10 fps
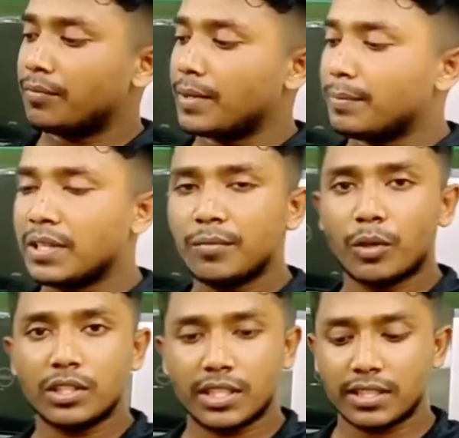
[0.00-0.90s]
ফিফটিন
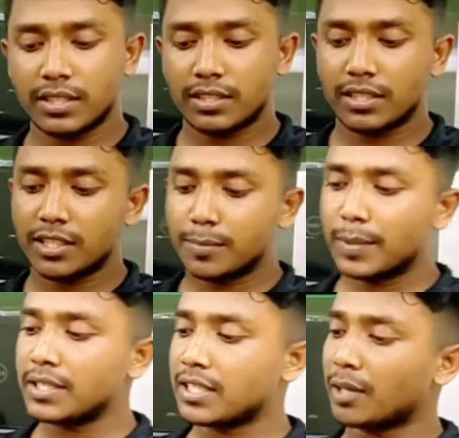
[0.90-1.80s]
পয়েন্ট সিক্স ইঞ্চি
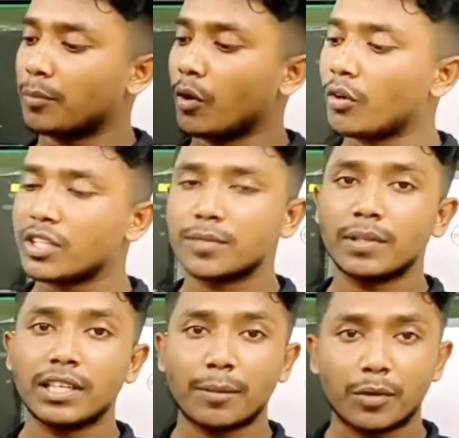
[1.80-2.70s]
ডিসপ্লে যারা বড়
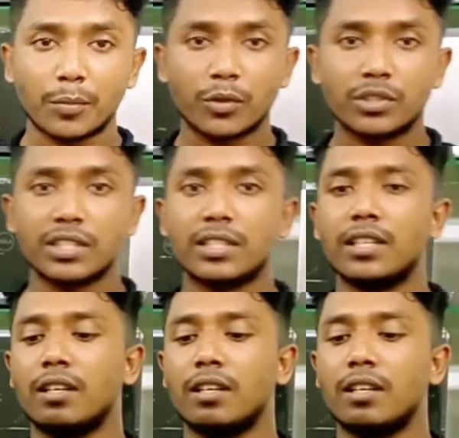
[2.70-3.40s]
ডিসপ্লে ল্যাপটপ খুঁজতেছেন